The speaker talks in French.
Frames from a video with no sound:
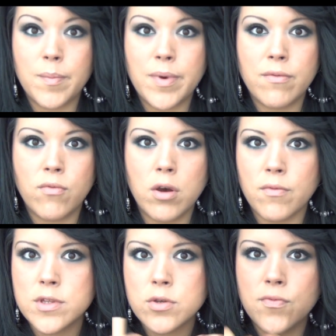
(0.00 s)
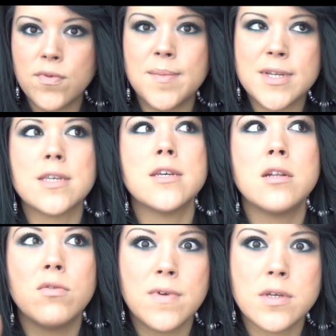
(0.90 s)
pas voir En fait ce que vous voulez masquer,
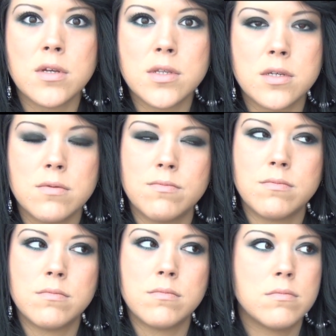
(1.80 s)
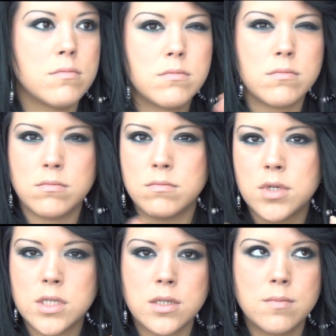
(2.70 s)
il le fait ressortir
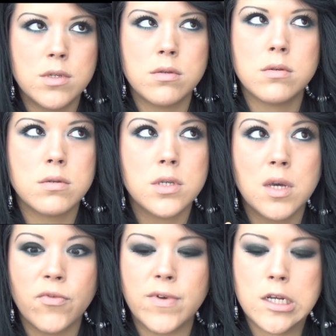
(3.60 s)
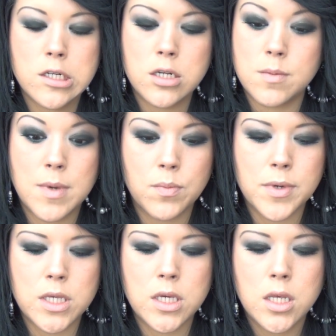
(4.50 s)
principe de camouflage, pas
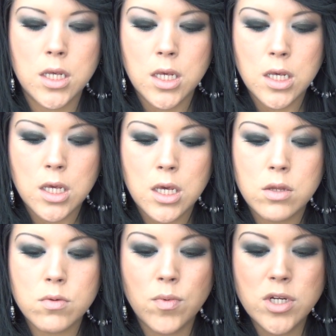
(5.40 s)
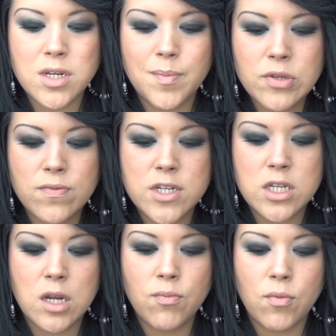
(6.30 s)
compris. Donc moi, je l'ai pas trouvé
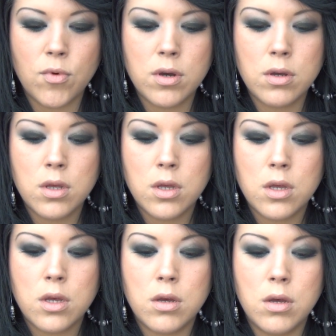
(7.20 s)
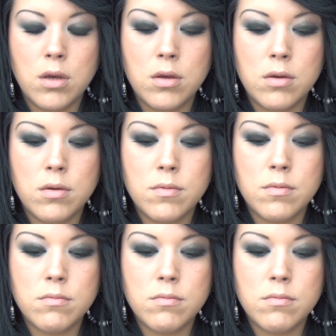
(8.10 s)
génial pour moi. Euh,